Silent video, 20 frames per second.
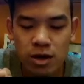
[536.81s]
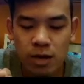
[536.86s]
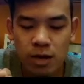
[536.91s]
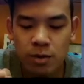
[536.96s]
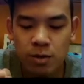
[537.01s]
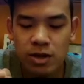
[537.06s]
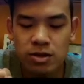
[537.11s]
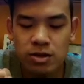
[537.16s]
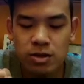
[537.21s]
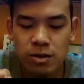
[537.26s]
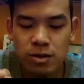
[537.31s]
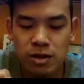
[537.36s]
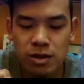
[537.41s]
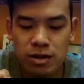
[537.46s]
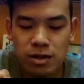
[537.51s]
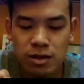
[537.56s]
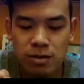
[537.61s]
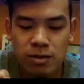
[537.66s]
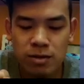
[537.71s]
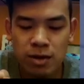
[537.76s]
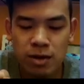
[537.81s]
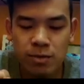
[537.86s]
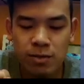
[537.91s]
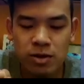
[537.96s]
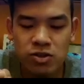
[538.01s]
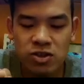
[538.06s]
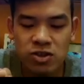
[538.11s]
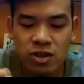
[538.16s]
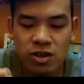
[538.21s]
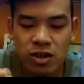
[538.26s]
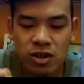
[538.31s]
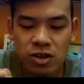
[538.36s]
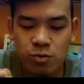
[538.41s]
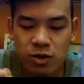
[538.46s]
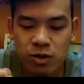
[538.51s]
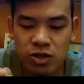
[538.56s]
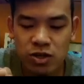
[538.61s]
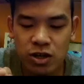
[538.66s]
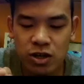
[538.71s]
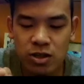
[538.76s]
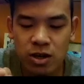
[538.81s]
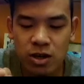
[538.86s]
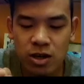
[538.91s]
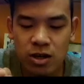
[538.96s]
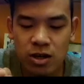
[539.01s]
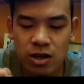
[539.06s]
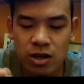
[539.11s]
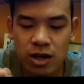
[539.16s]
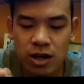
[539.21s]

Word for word: eh Placenter ya, ya, apa sih ntar ya, Placenter lagi